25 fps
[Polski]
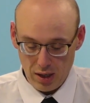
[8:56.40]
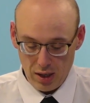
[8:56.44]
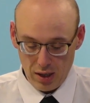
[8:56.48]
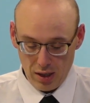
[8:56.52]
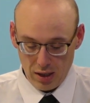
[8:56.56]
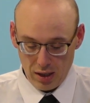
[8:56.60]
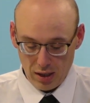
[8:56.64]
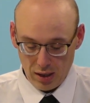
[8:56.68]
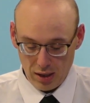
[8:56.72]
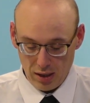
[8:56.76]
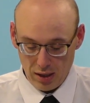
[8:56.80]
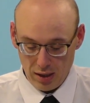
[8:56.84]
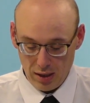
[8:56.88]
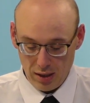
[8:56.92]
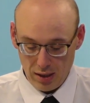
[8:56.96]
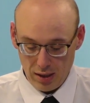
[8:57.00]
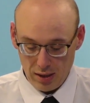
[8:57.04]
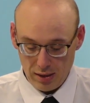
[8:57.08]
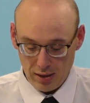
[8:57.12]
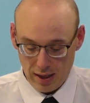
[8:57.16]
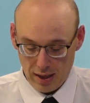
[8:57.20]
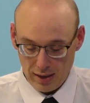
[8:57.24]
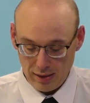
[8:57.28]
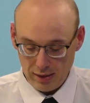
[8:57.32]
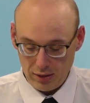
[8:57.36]
e,
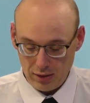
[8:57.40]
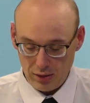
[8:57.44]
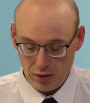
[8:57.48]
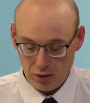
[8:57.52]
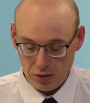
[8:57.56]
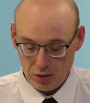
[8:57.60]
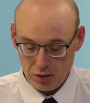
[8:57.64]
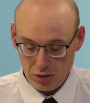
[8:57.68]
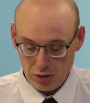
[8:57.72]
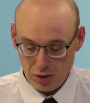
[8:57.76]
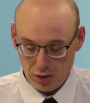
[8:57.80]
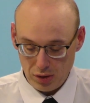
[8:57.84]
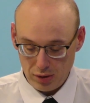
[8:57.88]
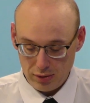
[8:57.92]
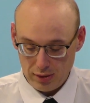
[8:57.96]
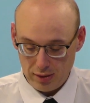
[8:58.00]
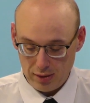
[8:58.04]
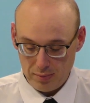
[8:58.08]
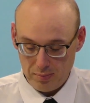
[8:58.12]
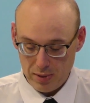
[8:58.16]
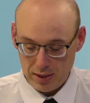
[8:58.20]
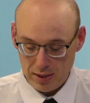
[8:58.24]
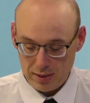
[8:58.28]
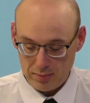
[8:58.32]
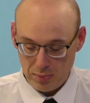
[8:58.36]
danych dotyczących
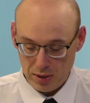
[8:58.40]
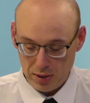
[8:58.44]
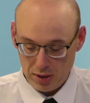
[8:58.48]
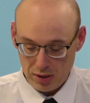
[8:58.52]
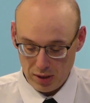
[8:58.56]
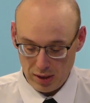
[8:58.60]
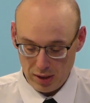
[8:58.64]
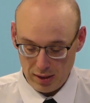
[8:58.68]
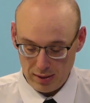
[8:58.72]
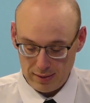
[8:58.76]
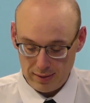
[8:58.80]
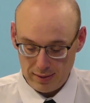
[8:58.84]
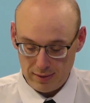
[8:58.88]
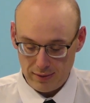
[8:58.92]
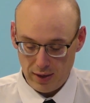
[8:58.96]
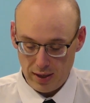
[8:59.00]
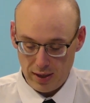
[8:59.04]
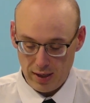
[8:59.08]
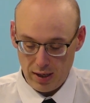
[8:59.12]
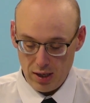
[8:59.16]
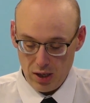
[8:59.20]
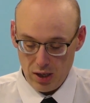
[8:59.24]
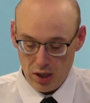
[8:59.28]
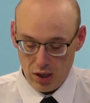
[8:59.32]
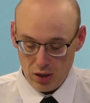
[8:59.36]

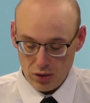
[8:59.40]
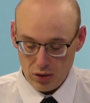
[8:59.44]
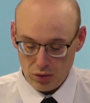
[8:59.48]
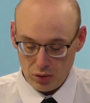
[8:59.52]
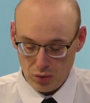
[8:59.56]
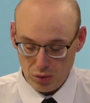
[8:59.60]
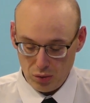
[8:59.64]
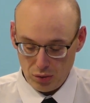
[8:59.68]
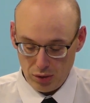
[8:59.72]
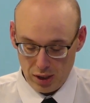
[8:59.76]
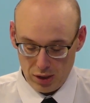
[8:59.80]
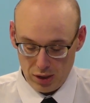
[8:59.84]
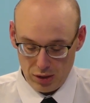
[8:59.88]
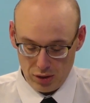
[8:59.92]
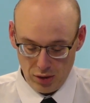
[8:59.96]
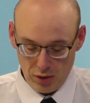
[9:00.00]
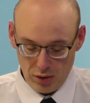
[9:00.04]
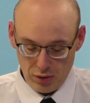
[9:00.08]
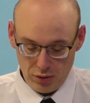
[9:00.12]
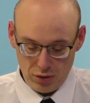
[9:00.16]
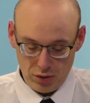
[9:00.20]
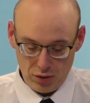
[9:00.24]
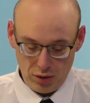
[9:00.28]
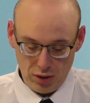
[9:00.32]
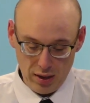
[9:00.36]
bezpieczeństwa,
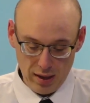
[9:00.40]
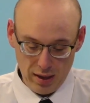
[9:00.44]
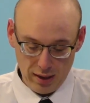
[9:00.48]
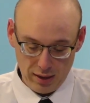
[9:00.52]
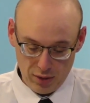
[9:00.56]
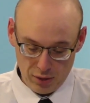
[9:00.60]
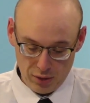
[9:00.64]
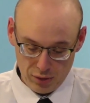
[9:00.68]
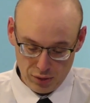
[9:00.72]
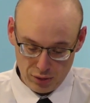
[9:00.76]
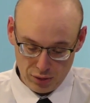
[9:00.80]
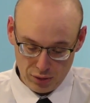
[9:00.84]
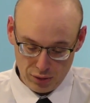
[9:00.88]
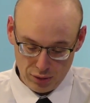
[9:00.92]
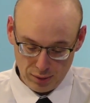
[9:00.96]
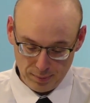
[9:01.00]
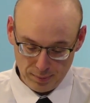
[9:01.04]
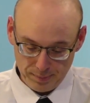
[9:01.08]
skuteczności i jakości.